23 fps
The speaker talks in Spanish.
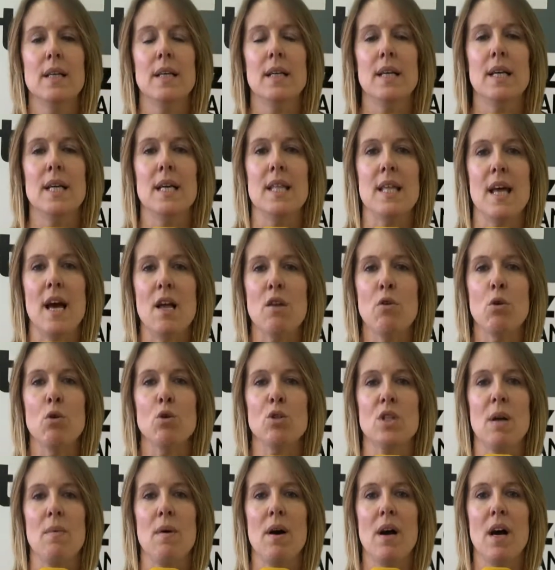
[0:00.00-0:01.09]
eh, de años
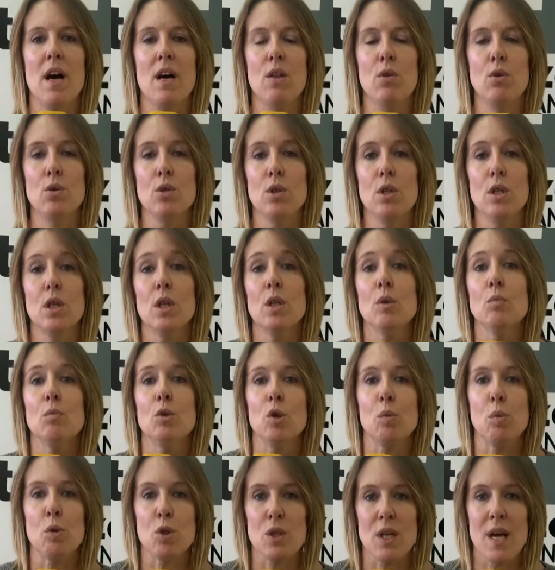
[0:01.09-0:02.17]
trabajados,
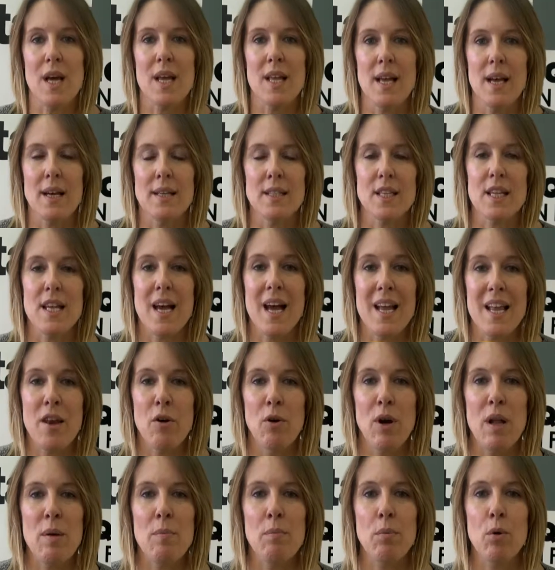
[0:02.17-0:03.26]
bueno, pues a ella, si a ella
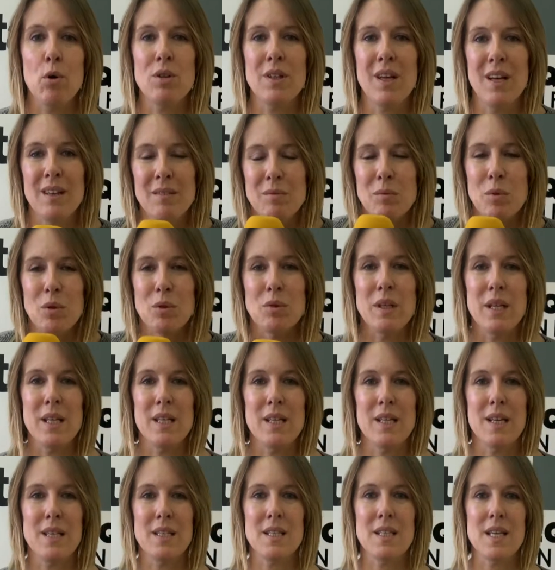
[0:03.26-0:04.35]
no le importa, bueno, que
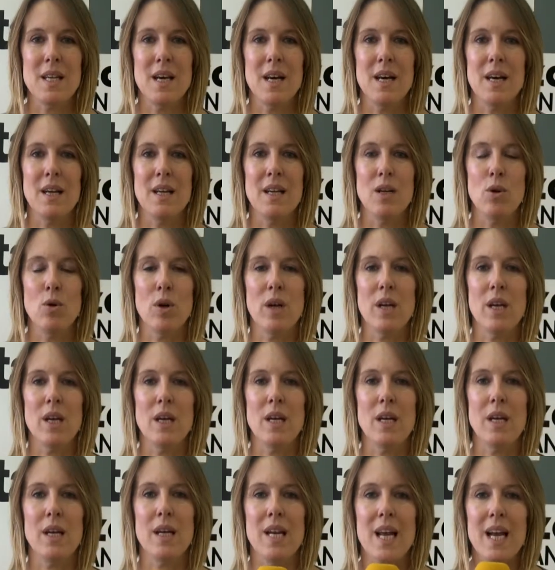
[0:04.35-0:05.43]
ella siga en lo
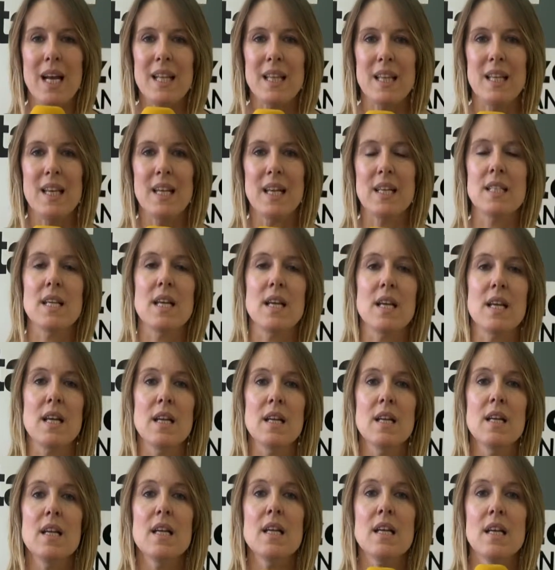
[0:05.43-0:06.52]
que crea que tiene que
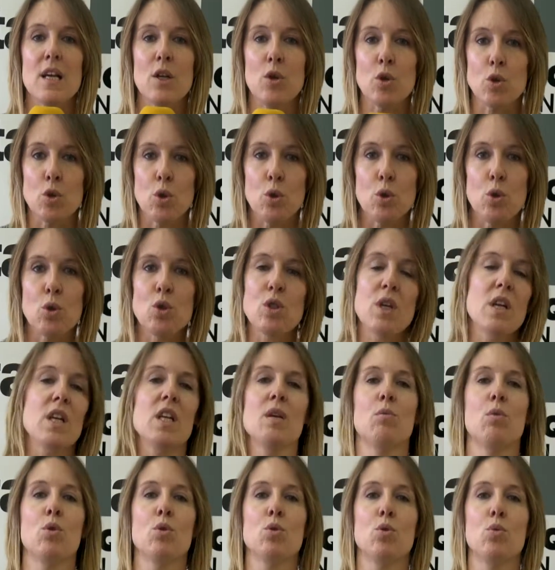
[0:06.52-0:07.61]
seguir, que nosotros
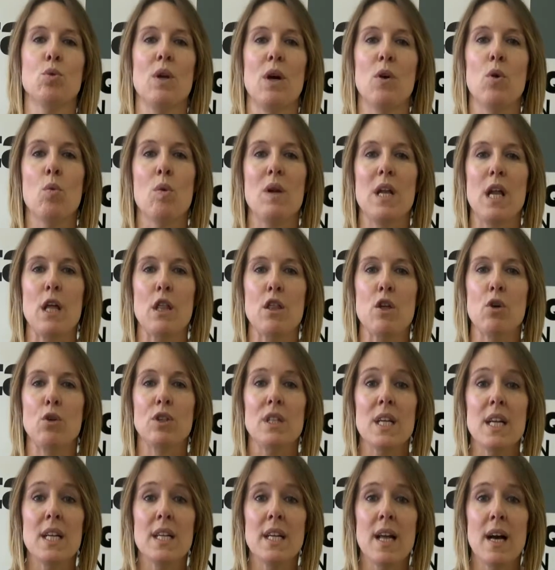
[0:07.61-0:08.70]
queremos una
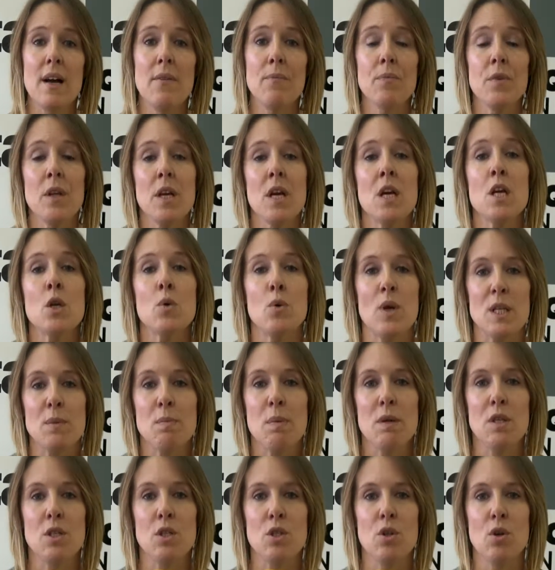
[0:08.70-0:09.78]
jubilación digna y unas
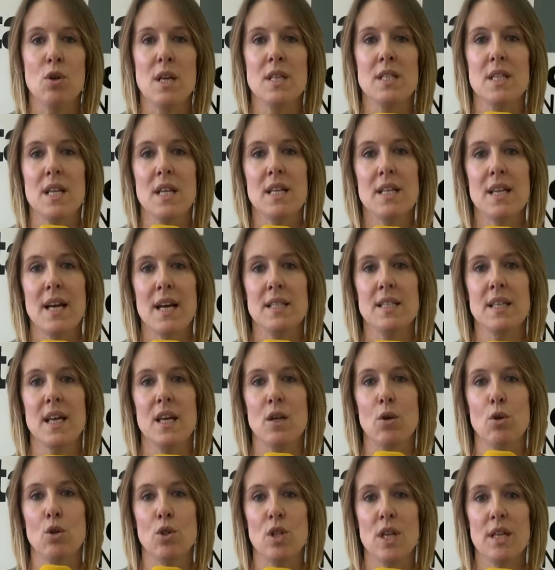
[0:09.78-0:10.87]
pensiones dignas que
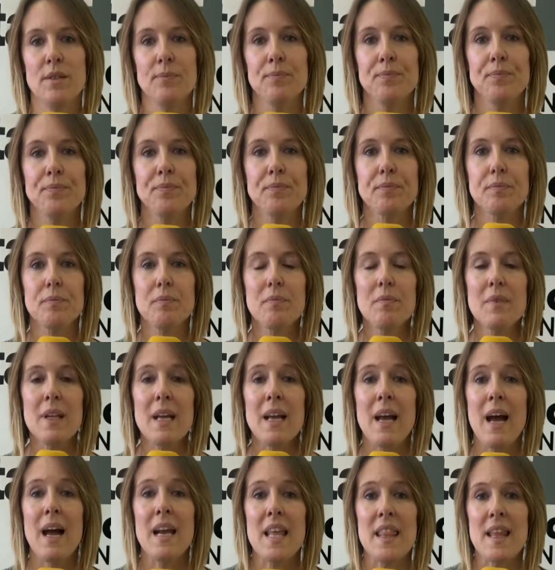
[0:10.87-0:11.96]
nos den
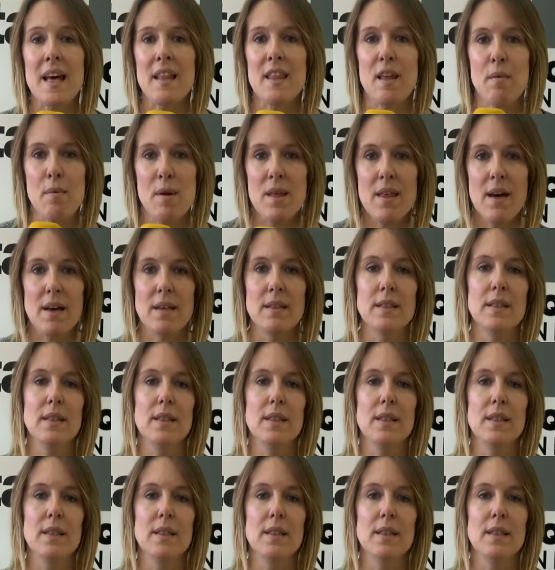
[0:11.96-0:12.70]
calidad de vida,